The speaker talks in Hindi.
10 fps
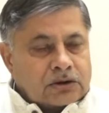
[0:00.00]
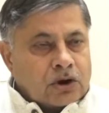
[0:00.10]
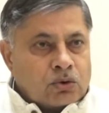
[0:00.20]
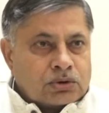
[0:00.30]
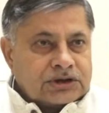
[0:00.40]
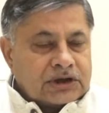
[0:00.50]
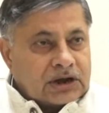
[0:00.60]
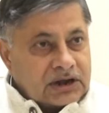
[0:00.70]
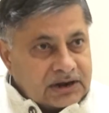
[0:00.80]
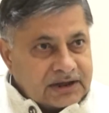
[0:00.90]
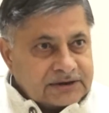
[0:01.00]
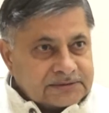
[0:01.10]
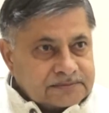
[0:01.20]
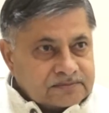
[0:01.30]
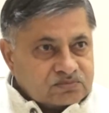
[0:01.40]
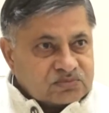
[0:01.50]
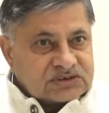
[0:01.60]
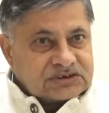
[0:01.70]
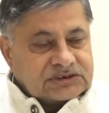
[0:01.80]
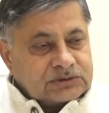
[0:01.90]
गाँव की अलग लाइन
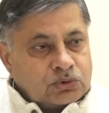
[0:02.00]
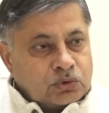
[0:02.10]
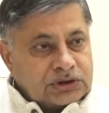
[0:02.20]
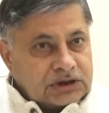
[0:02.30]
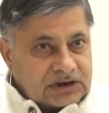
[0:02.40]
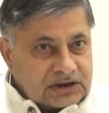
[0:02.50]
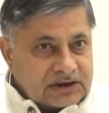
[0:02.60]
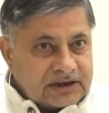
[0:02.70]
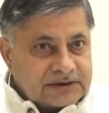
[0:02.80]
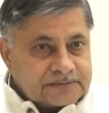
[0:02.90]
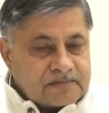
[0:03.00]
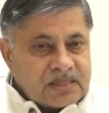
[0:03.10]
ट्यूबलों की अलग लाइन